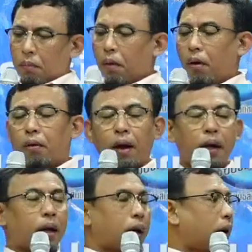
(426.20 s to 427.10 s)
ผมบอกไว้
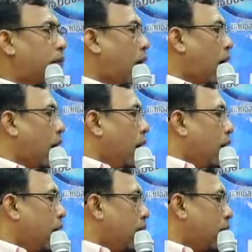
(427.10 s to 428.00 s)
นะครับว่า
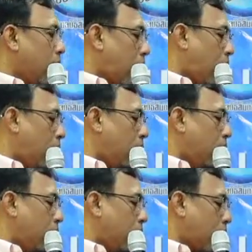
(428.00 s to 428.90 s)
จริงๆแล้ว
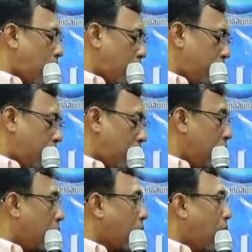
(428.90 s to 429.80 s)
คำว่า
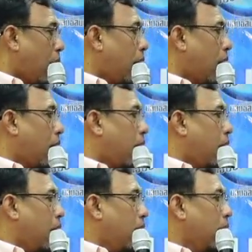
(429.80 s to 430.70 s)
นิกาห์เนี่ย
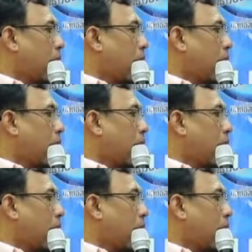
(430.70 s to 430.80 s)
หรือ